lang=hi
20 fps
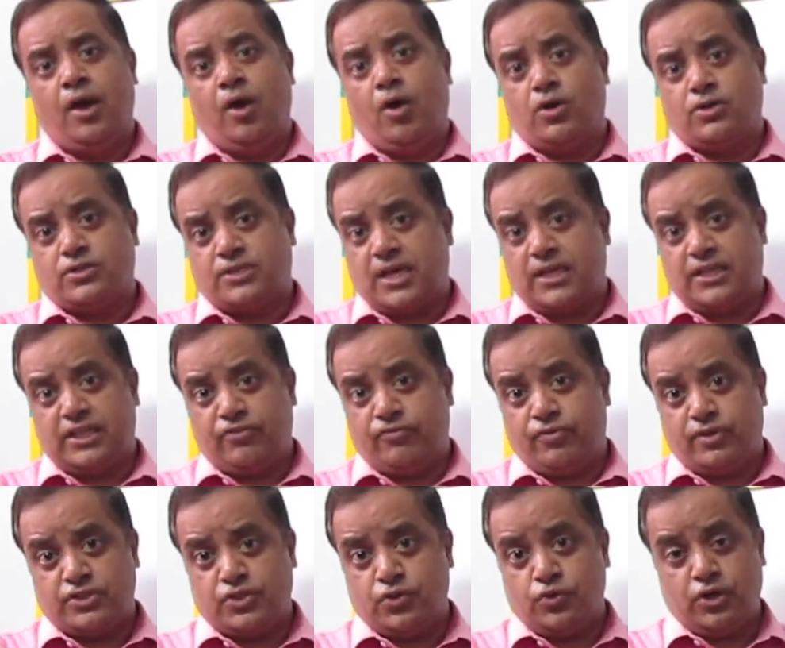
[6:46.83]
और साथ ही
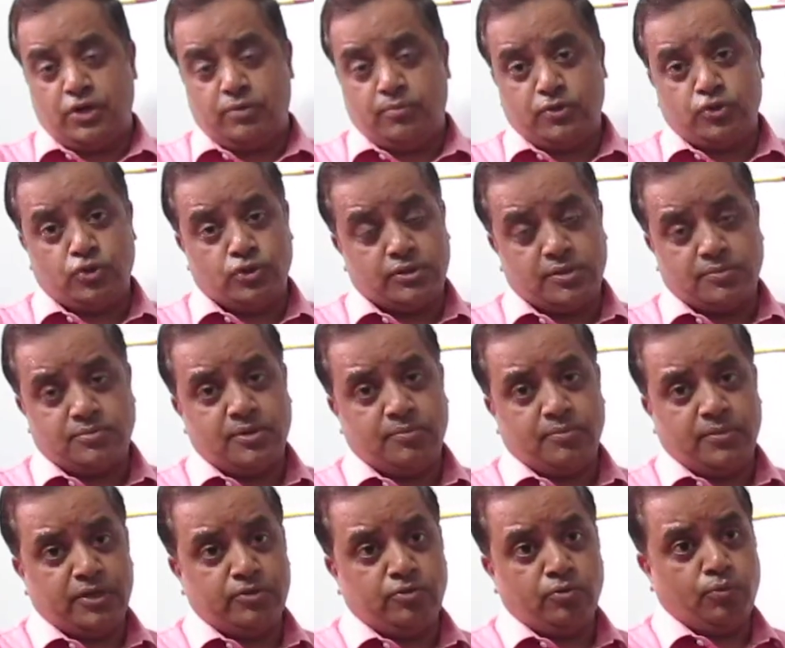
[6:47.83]
फर्स्ट यूनिट में जो सबसे
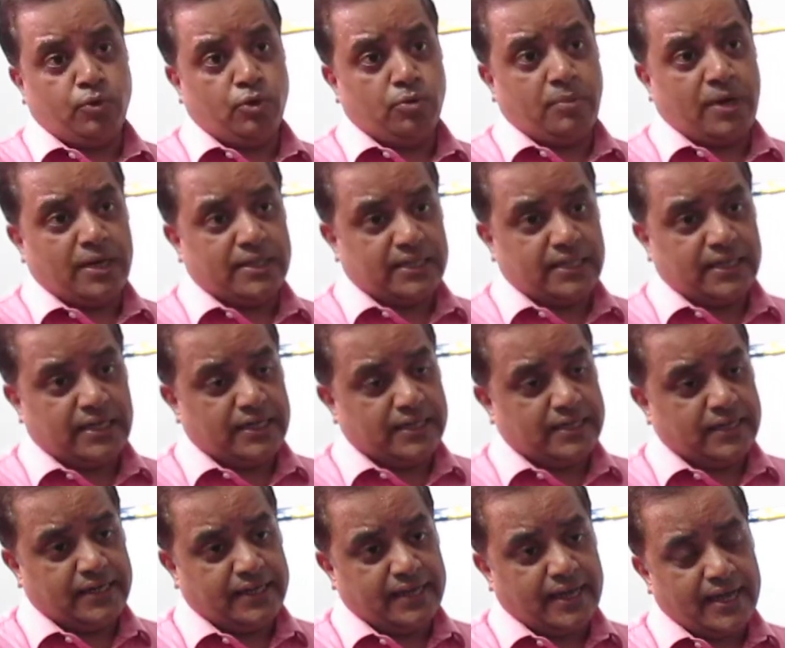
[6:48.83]
महत्वपूर्ण बात निकल
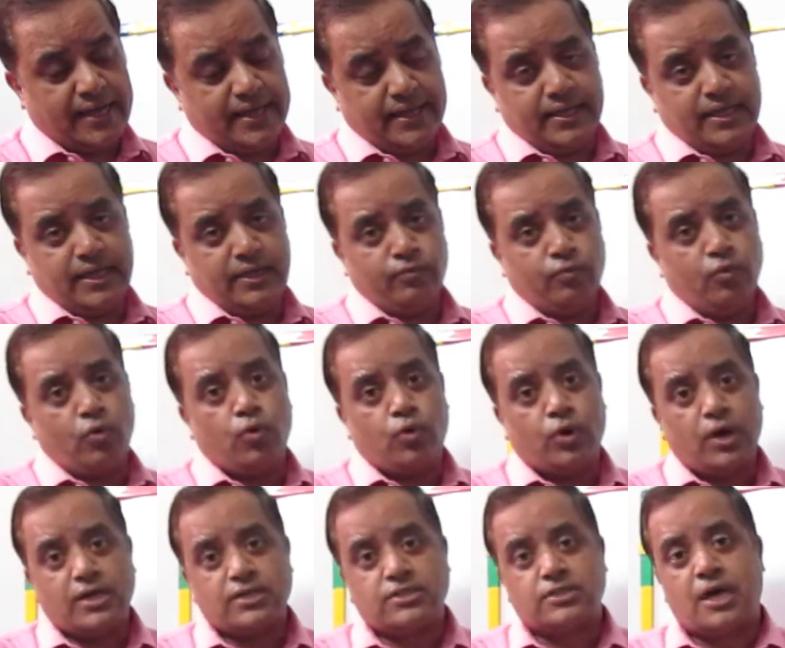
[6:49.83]
करके आएगी वो
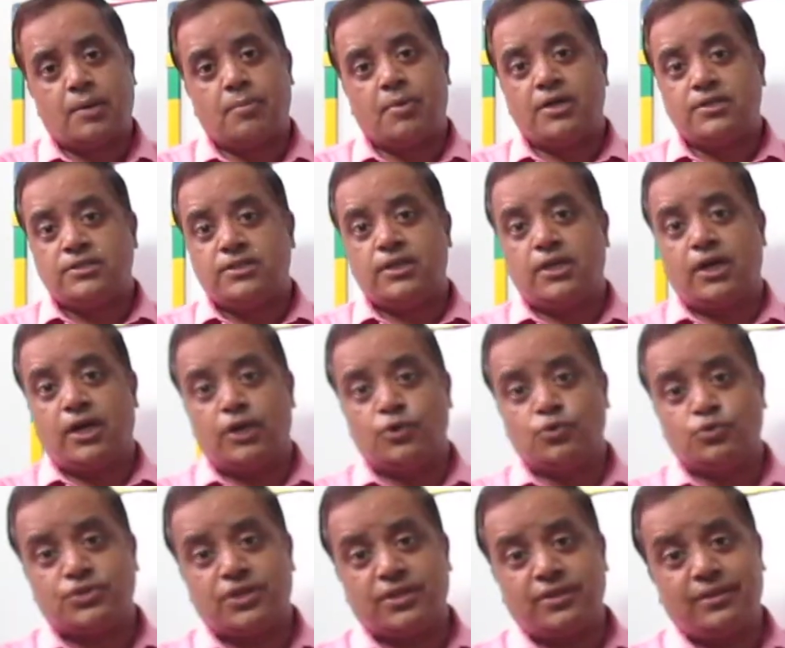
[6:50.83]
होगा सामाजिक
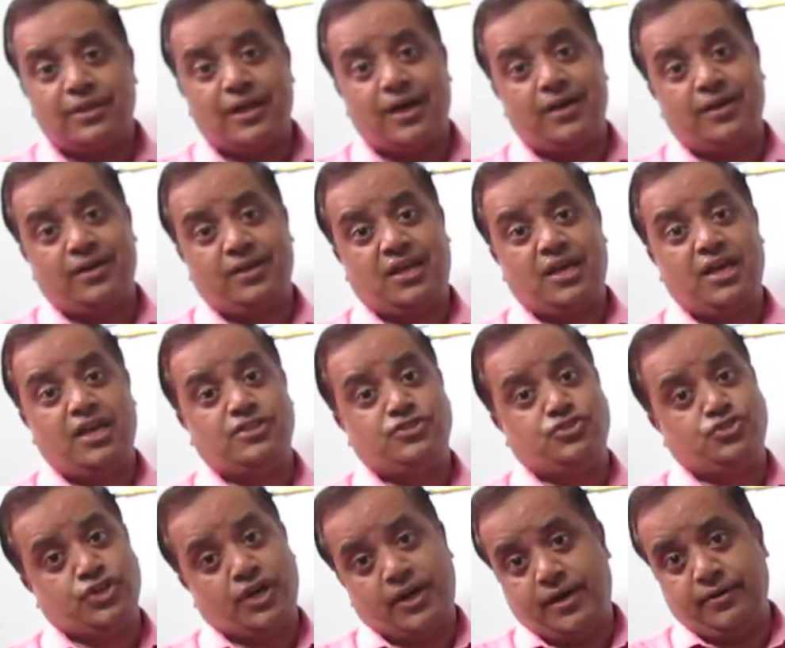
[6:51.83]
अनुसंधान के
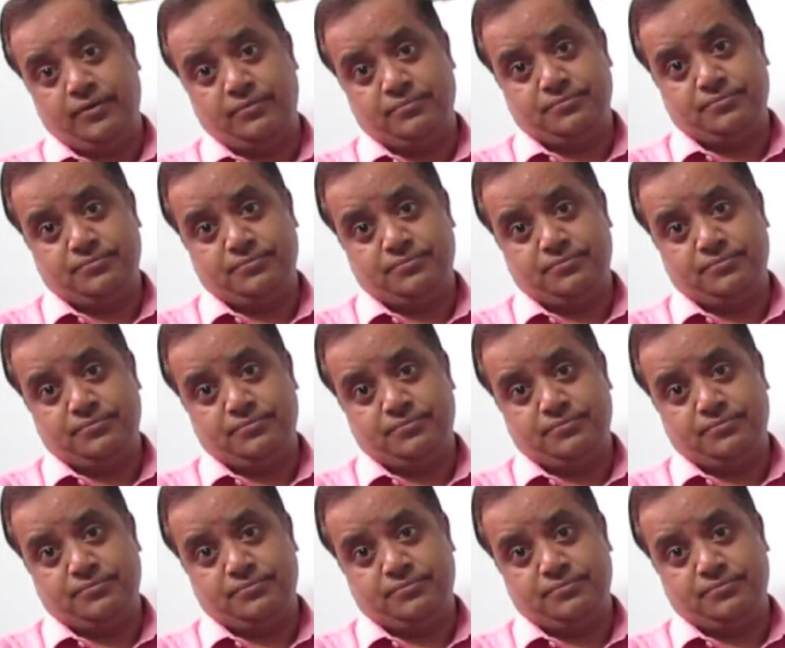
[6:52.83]
चरण